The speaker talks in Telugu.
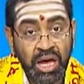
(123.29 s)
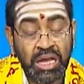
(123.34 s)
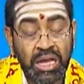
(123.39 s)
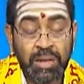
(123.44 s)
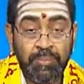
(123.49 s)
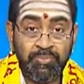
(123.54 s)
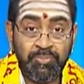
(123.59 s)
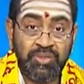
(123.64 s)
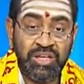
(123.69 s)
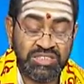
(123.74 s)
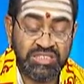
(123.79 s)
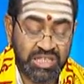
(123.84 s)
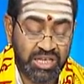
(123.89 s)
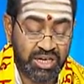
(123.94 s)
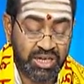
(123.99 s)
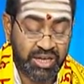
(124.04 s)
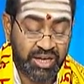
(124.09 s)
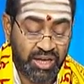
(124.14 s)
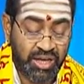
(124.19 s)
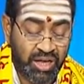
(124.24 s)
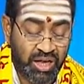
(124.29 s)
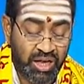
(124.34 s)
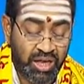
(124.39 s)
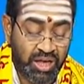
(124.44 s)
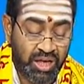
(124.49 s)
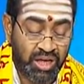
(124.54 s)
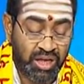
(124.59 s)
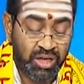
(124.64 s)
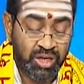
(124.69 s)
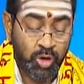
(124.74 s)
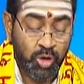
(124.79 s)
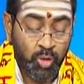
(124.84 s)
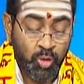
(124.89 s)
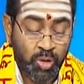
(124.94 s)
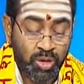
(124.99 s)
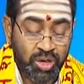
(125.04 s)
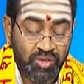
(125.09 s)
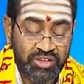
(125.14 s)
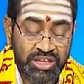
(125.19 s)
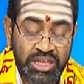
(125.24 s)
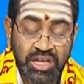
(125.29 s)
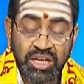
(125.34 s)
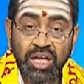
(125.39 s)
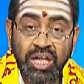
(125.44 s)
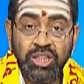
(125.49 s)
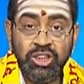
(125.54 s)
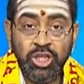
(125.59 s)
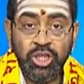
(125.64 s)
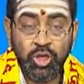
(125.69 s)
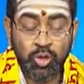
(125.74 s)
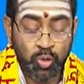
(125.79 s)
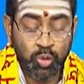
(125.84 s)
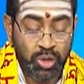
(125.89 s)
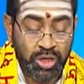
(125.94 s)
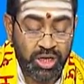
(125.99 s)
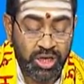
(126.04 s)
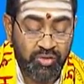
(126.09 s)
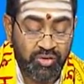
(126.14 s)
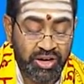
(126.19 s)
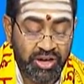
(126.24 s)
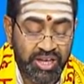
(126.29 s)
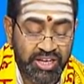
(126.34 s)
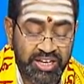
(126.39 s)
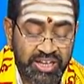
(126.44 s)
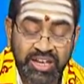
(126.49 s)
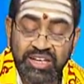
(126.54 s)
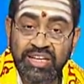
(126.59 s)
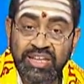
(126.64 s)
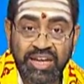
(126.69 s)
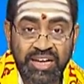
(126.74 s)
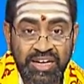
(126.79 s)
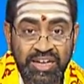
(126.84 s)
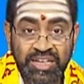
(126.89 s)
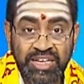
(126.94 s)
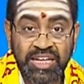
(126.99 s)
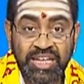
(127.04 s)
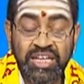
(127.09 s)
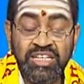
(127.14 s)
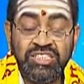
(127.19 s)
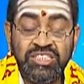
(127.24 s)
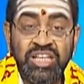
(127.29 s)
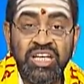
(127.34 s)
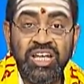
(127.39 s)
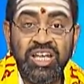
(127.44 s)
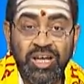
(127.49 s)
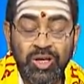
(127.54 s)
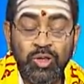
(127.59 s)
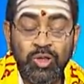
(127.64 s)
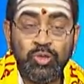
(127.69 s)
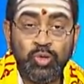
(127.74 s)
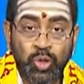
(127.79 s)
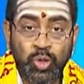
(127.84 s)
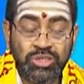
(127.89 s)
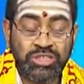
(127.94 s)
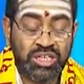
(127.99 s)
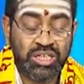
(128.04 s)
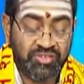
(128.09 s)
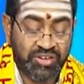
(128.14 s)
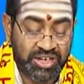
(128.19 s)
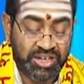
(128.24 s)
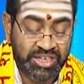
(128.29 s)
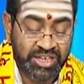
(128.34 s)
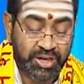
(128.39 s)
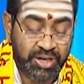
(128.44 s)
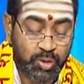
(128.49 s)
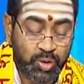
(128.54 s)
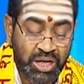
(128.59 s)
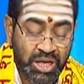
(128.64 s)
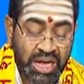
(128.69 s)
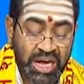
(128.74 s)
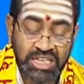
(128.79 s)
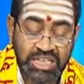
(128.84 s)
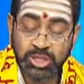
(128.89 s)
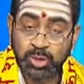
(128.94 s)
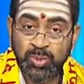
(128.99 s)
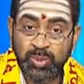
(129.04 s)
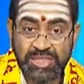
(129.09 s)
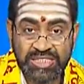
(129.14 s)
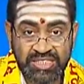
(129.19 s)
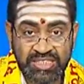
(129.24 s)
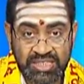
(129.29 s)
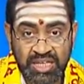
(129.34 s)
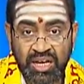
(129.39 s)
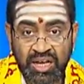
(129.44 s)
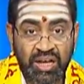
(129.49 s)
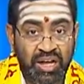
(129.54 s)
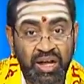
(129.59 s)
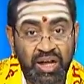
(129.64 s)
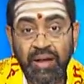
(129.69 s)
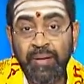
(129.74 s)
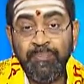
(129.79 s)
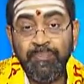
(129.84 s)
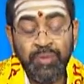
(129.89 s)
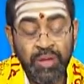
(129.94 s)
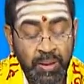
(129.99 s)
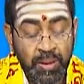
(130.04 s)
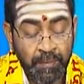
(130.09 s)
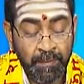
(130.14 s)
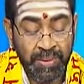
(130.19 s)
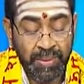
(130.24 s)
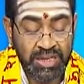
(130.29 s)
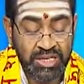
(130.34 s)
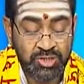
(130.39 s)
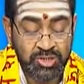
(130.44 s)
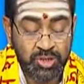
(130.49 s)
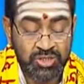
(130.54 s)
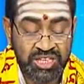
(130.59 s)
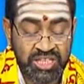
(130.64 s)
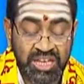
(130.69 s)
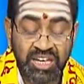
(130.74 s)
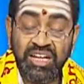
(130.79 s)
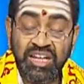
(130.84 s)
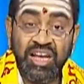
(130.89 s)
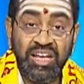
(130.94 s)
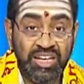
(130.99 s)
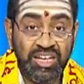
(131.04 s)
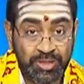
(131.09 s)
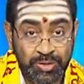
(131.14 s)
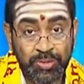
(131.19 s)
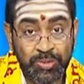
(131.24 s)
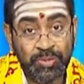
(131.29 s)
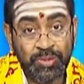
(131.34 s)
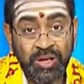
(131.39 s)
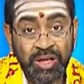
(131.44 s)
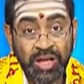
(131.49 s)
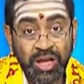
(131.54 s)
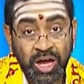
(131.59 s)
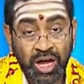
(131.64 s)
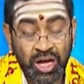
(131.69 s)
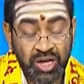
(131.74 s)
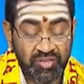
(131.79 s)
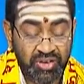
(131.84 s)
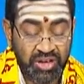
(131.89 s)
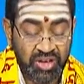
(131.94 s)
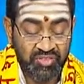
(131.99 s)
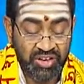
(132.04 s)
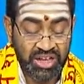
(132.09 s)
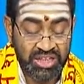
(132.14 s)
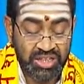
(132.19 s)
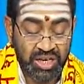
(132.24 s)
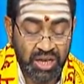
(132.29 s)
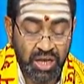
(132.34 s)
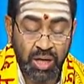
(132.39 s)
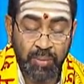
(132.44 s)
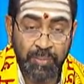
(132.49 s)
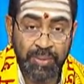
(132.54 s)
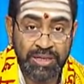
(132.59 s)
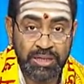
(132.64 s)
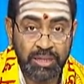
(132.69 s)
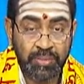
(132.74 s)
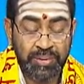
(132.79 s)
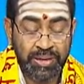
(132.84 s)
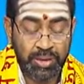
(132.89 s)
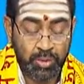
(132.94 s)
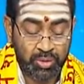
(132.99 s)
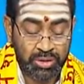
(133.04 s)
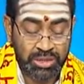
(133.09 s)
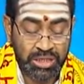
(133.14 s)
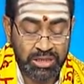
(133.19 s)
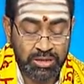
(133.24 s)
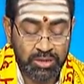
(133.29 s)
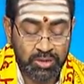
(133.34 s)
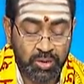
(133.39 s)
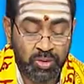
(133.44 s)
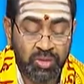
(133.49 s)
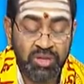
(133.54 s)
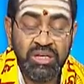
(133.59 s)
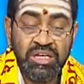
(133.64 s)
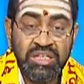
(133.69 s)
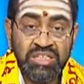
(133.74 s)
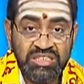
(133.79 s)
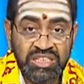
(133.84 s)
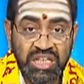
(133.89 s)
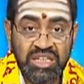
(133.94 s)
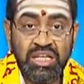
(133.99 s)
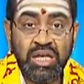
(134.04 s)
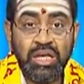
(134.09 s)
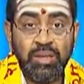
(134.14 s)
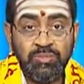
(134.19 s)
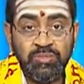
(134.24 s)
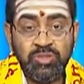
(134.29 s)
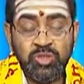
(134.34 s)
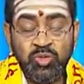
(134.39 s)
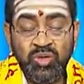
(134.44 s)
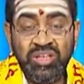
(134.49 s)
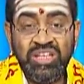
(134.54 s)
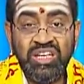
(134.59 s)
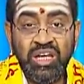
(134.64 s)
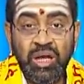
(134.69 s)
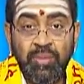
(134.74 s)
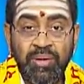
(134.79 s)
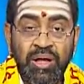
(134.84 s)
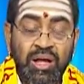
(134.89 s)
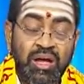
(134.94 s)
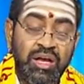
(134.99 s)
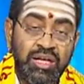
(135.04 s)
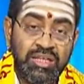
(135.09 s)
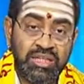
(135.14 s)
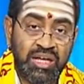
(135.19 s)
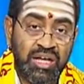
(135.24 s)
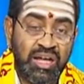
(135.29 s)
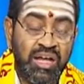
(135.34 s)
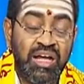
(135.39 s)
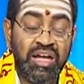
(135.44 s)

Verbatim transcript: అలబ్ధ శరణ ఒక విధంగా దిక్కులేని ఎట్ట అంటే ఏం చేయాలో తోచని వాడయ్యాడు అస్వస్థ మనస్సు సరిగ్గా లేదు అటువంటి వేదనాభరితమైన హృదయంతో సదనం స్వీయమాగత